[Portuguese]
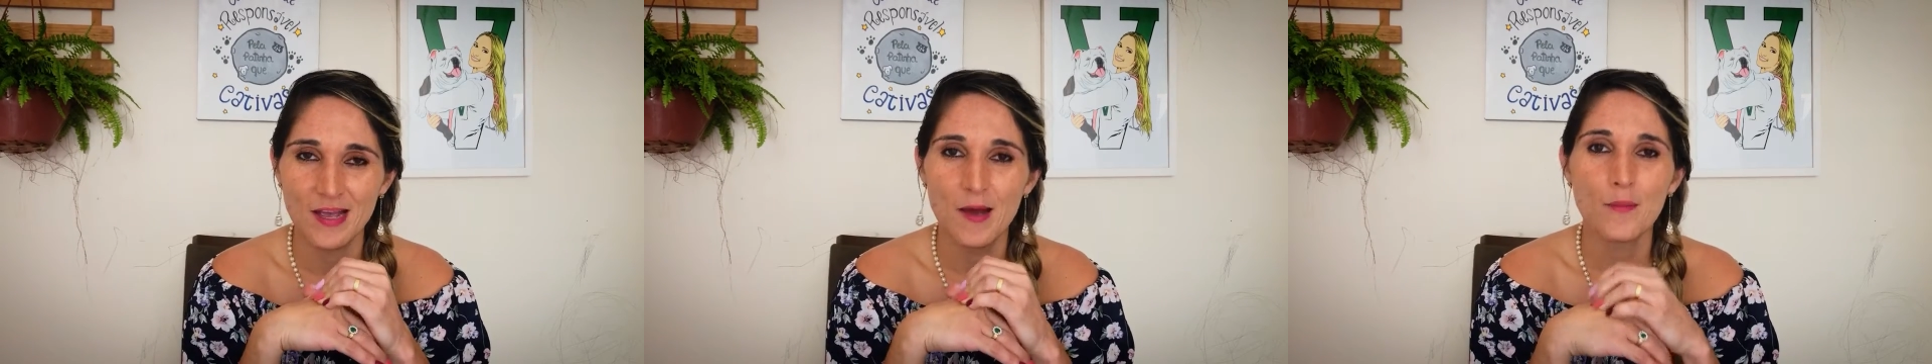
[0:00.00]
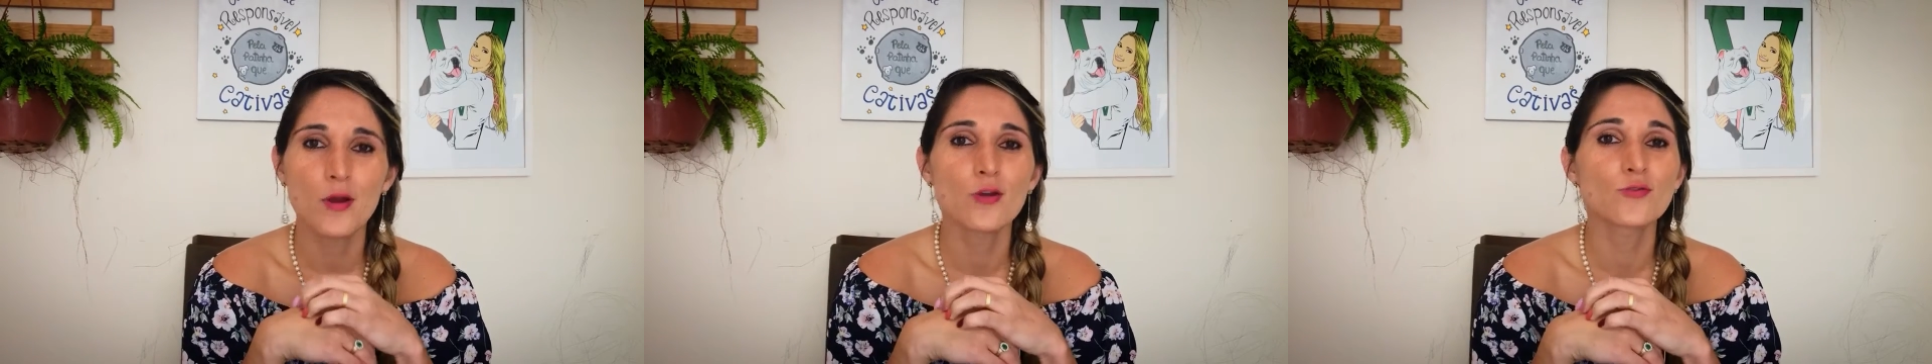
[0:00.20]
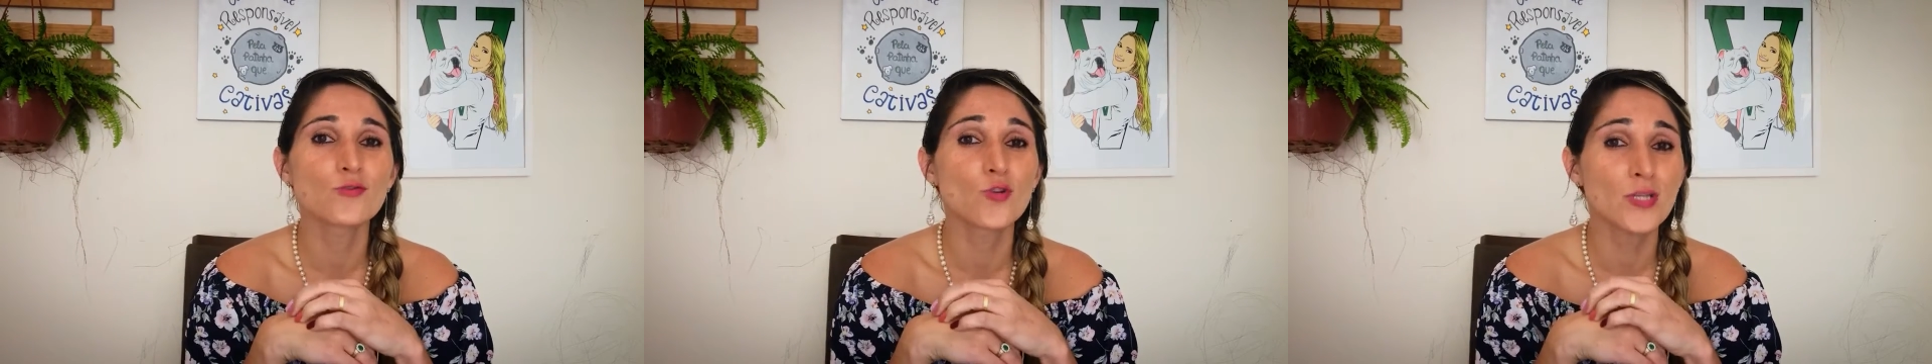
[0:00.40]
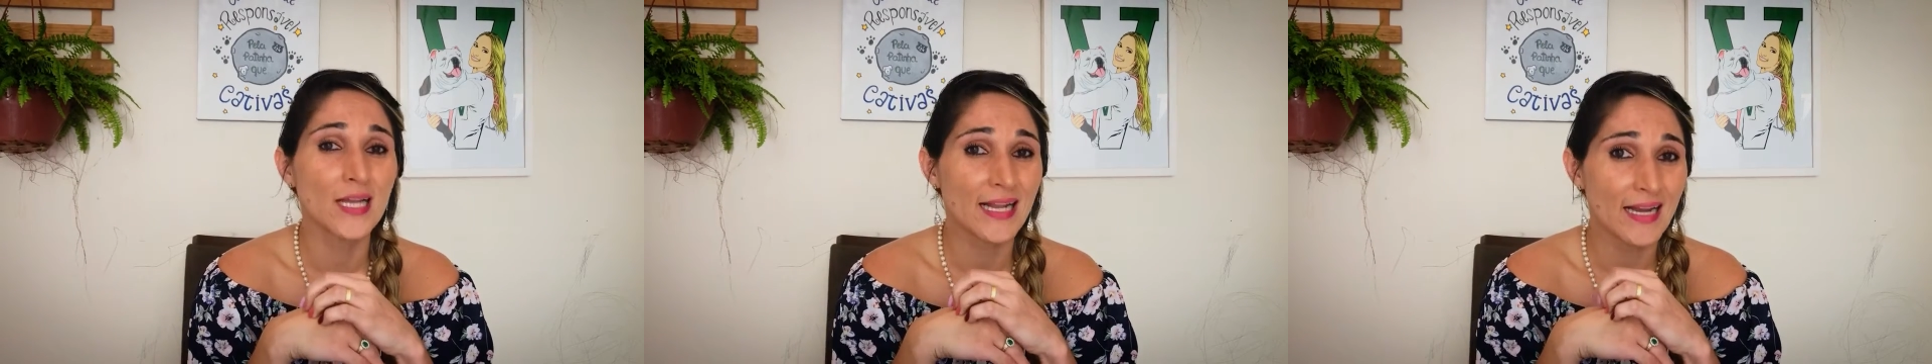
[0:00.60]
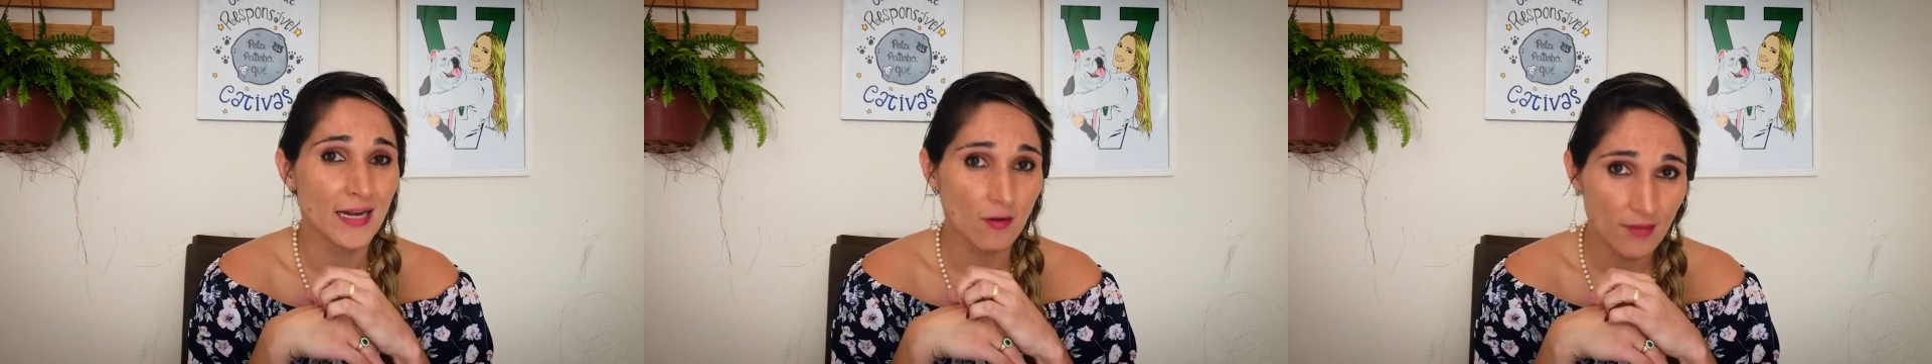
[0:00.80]
Porque o tutor está
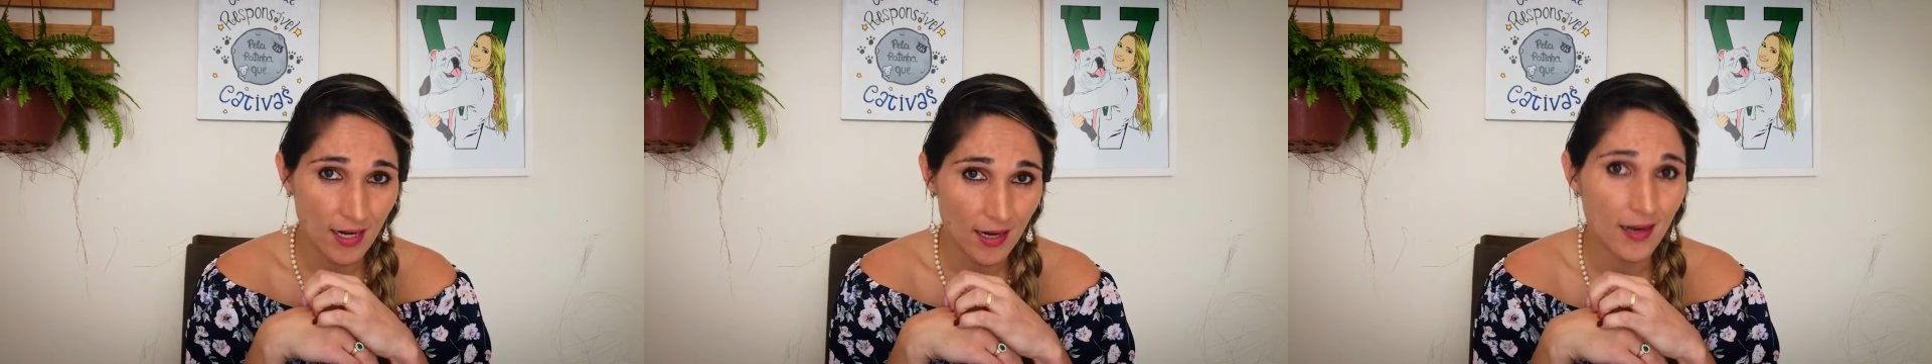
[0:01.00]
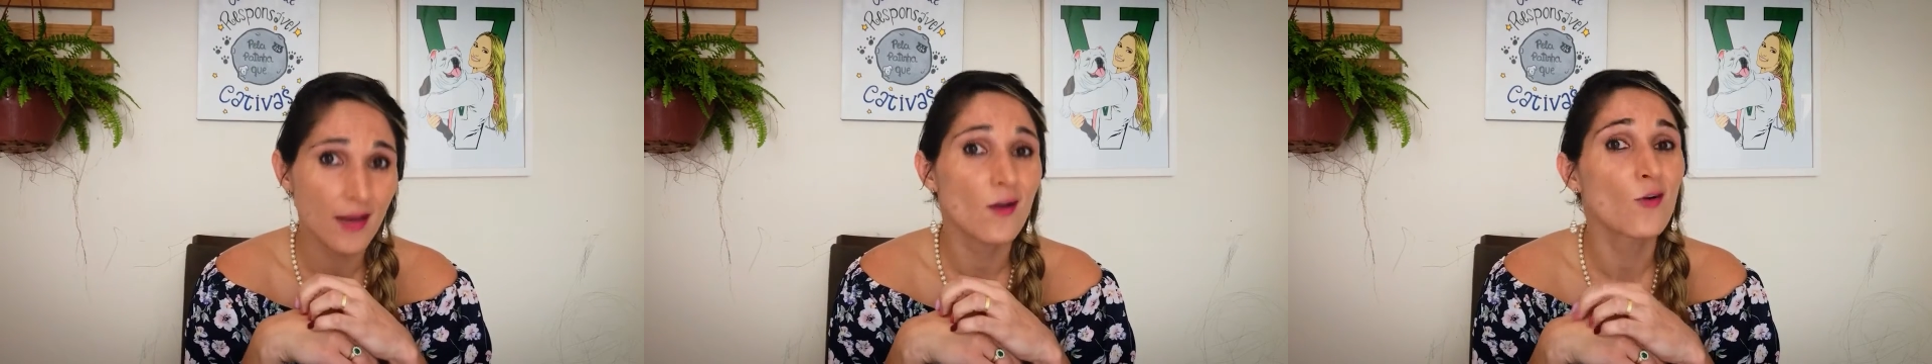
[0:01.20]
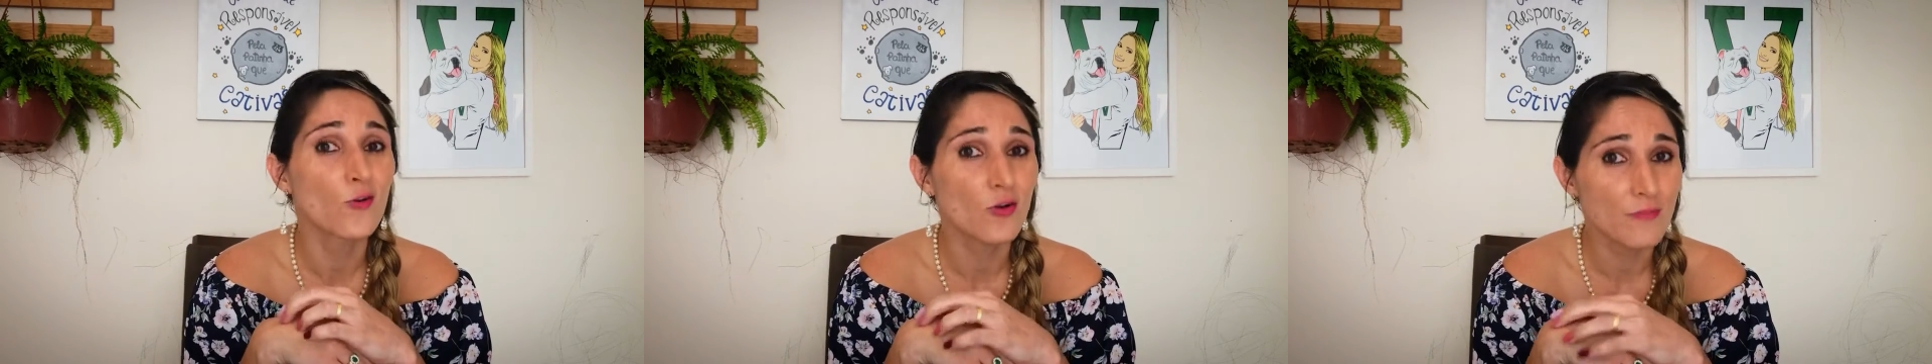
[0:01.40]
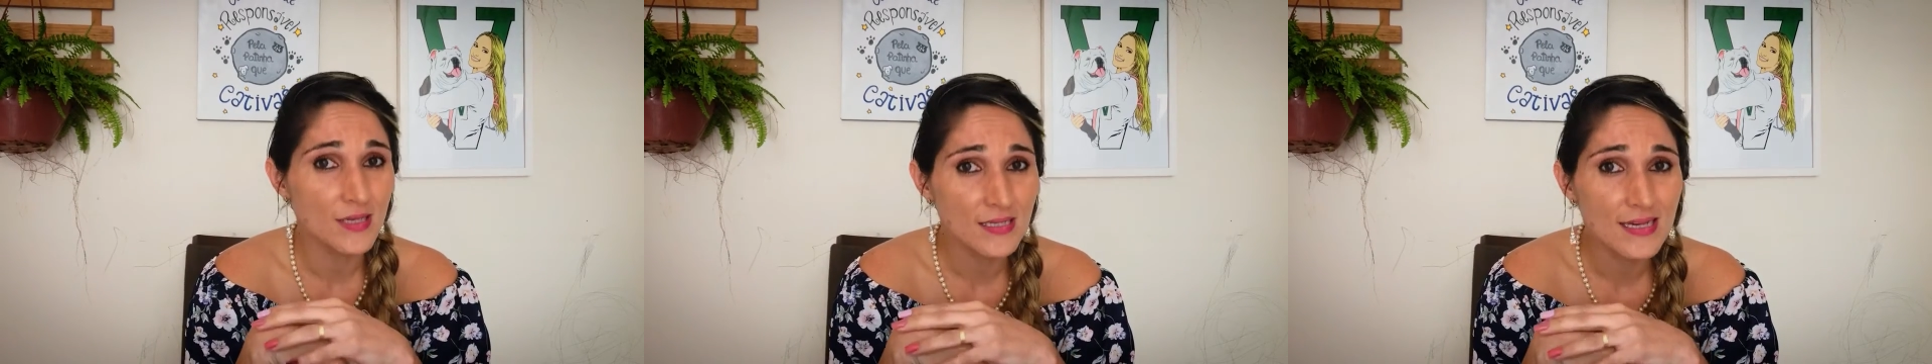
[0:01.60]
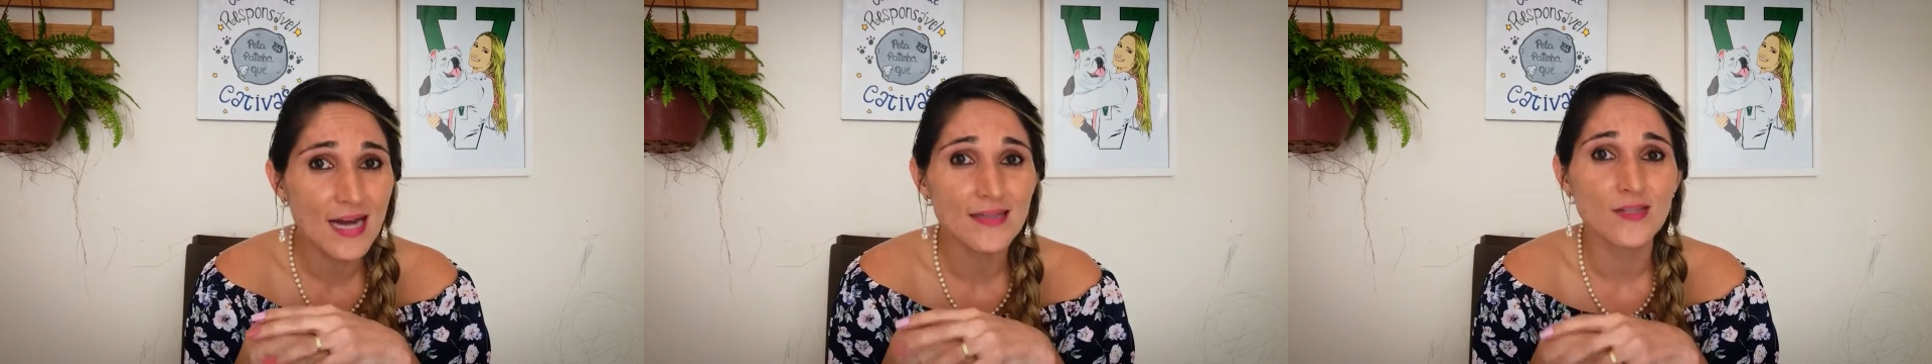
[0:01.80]
querendo dar aquela
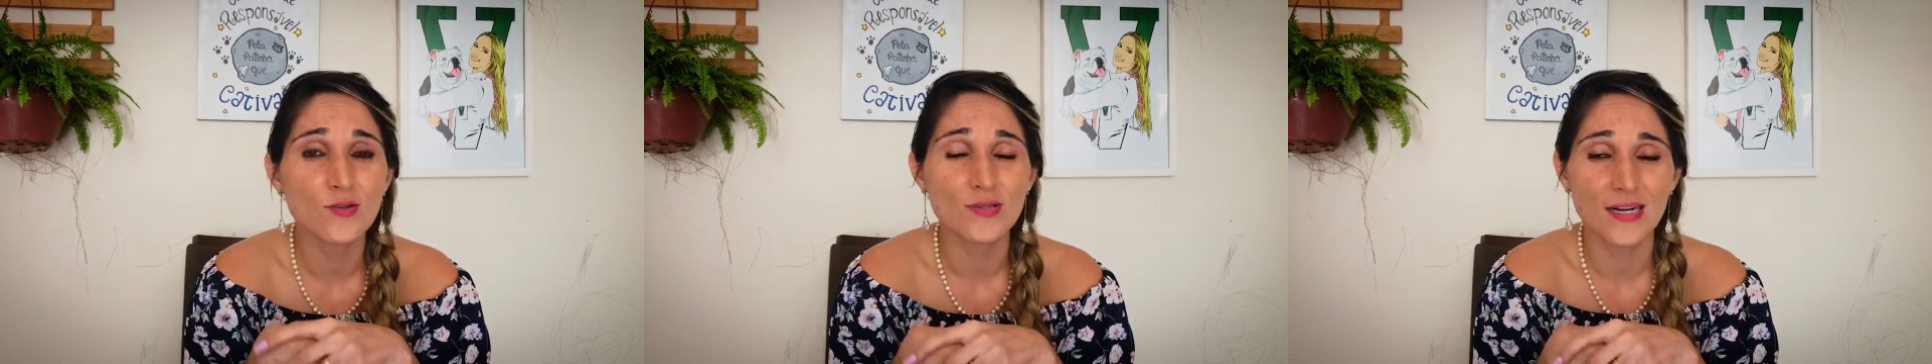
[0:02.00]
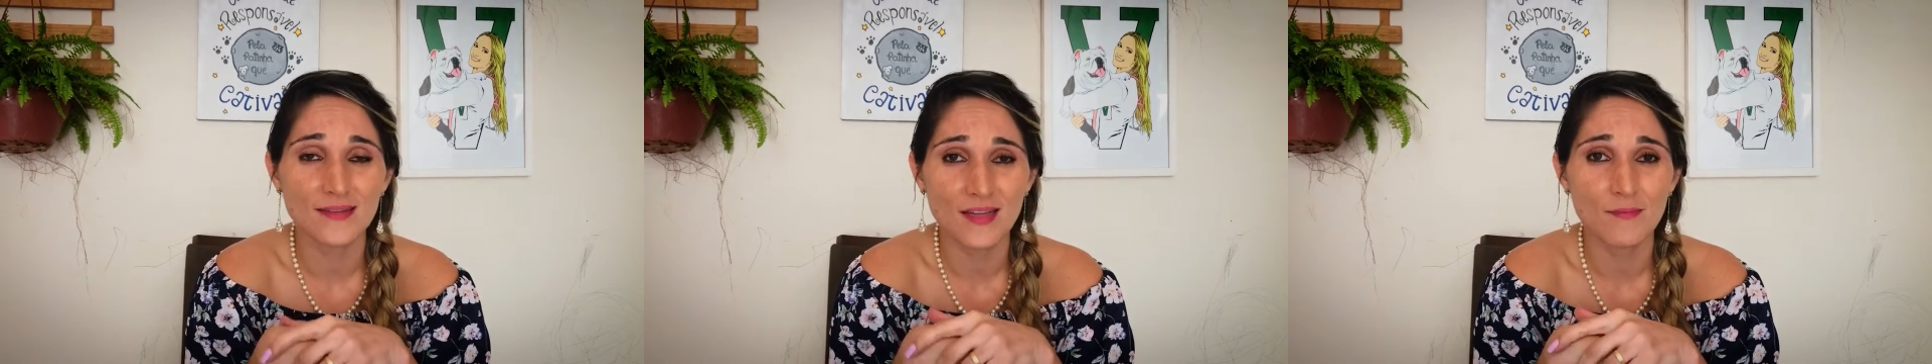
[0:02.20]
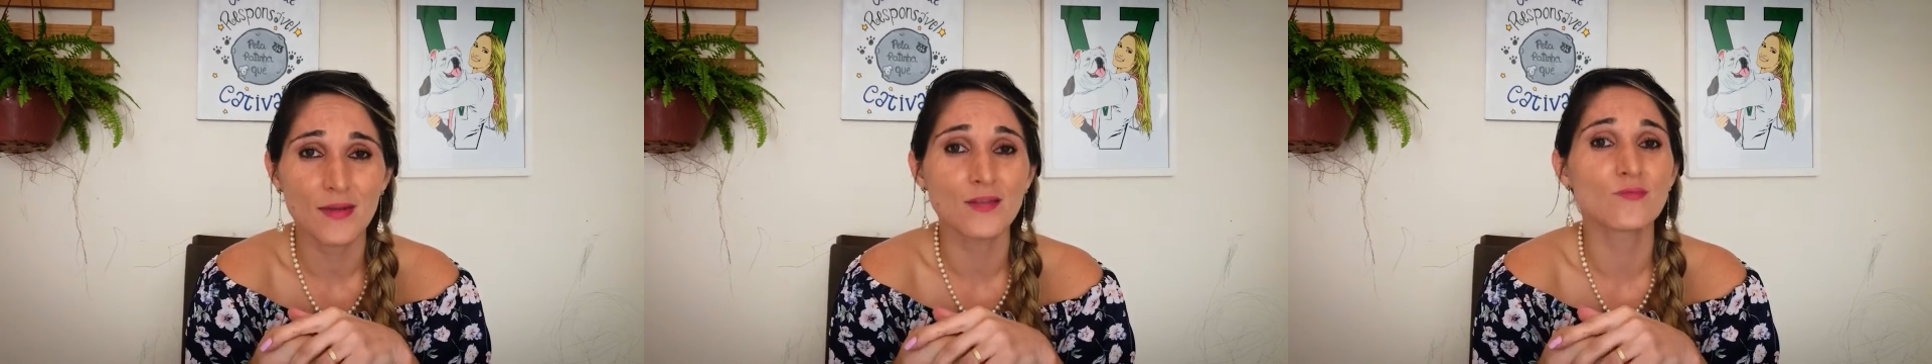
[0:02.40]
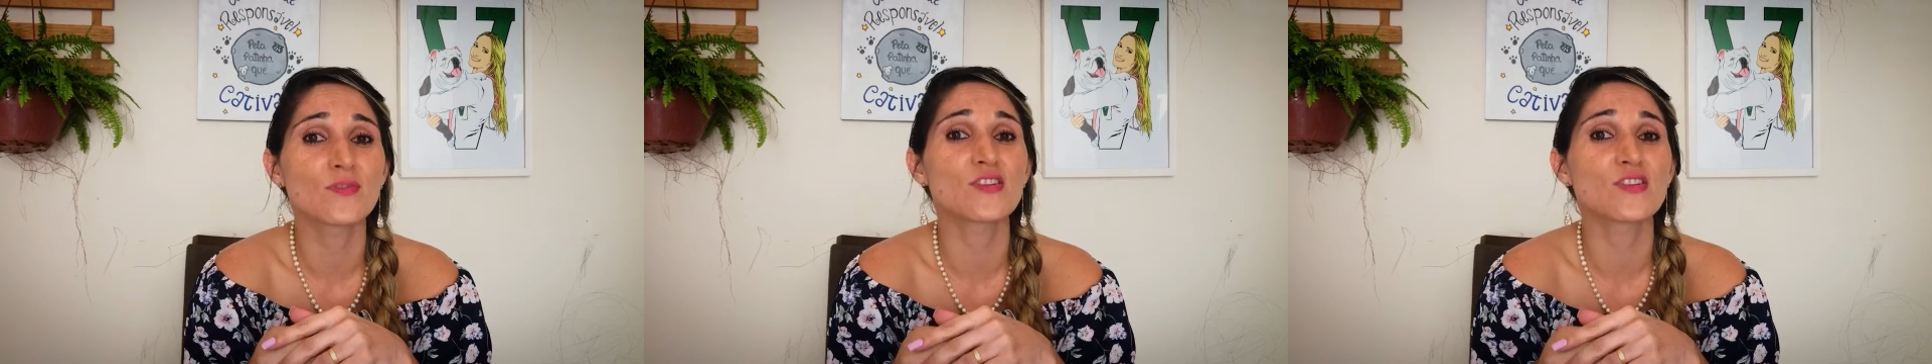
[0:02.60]
economizada no tratamento